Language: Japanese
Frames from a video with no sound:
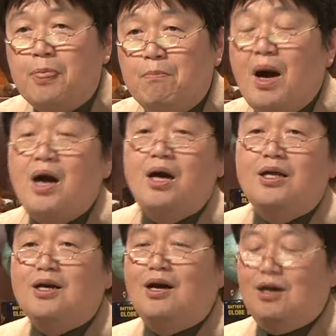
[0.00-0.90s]
漫画
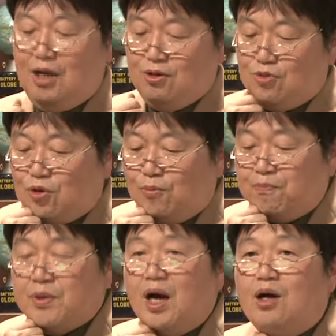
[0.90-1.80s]
で考えると「
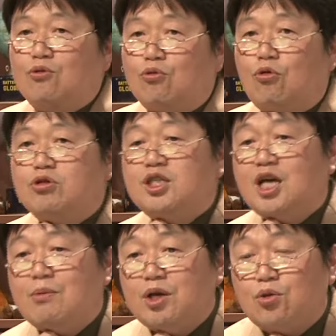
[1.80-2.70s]
あの
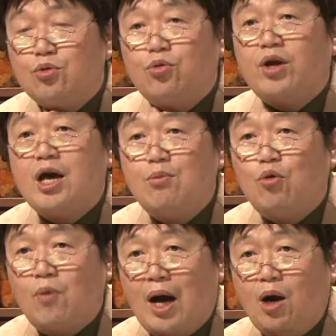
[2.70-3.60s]
チカメ」と「ドラえも
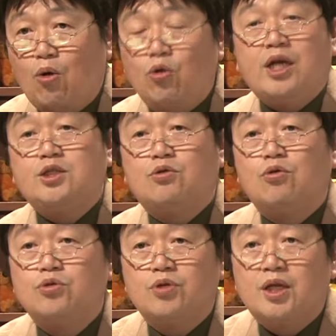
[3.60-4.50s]
ん」は同じ
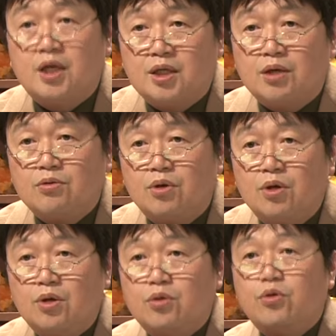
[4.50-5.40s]
構造でできてると。
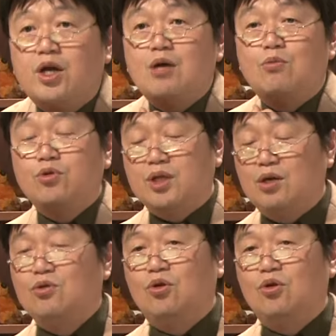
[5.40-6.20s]
ドラえもんっていう